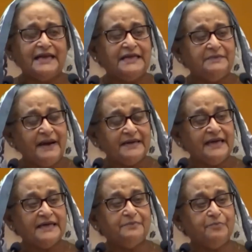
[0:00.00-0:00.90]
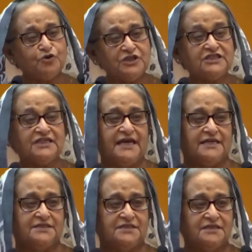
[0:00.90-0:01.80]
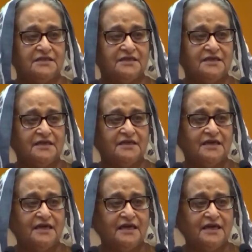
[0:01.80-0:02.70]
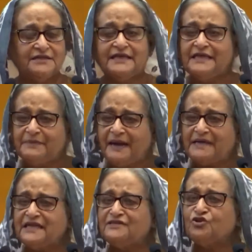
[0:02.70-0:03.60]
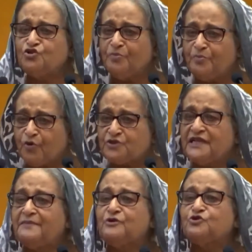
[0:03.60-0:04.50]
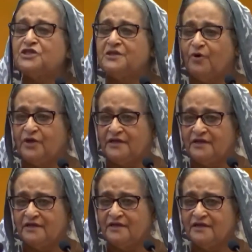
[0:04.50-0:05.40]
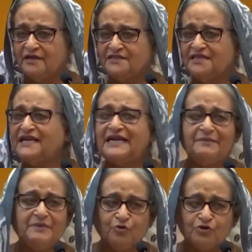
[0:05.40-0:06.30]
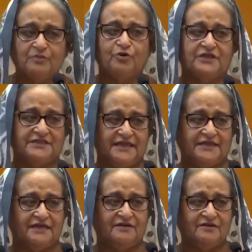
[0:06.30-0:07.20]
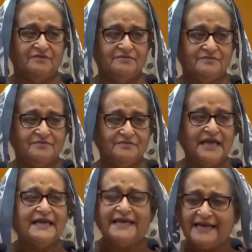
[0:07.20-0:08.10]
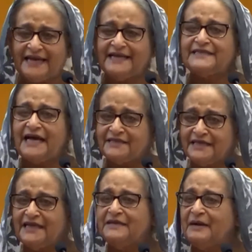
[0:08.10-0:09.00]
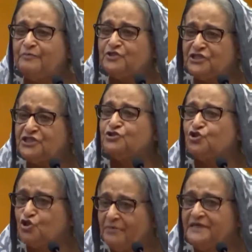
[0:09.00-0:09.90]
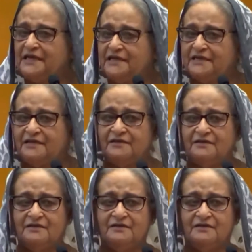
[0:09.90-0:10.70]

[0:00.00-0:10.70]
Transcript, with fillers: তার লিভার নাকি পচে শেষ তো লিভার সাধারণত পচলে মানুষ কি বলে সেটা আমি মুগ্ধ বলতে চাই না কি খেলে তাড়াতাড়ি লিভার পচে সেটা তো সবাই জানেন